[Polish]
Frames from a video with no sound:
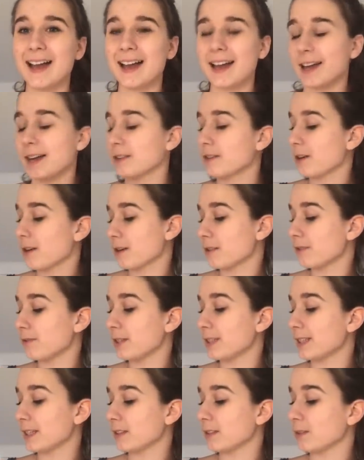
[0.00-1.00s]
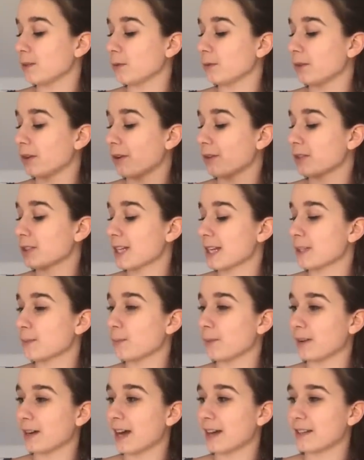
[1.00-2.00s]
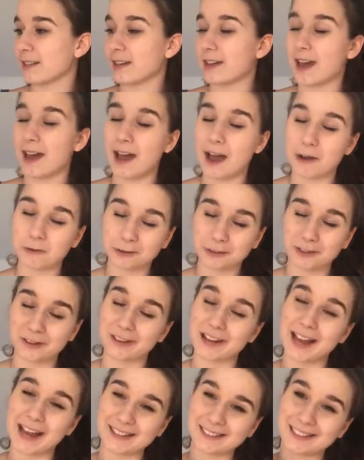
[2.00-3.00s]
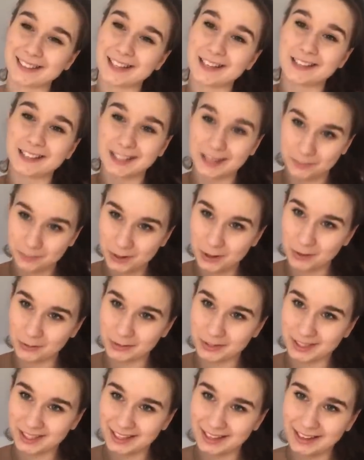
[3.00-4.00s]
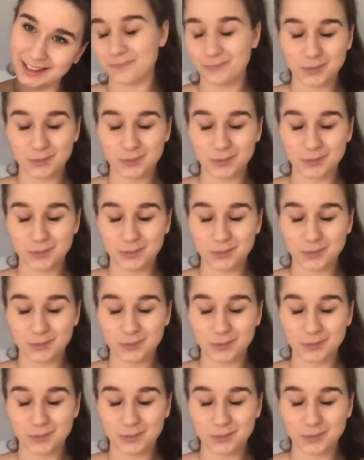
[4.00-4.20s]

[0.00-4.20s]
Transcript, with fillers: E, no i oczywiście tytuł to Czas pogardy, autor Andrzej Sapkowski.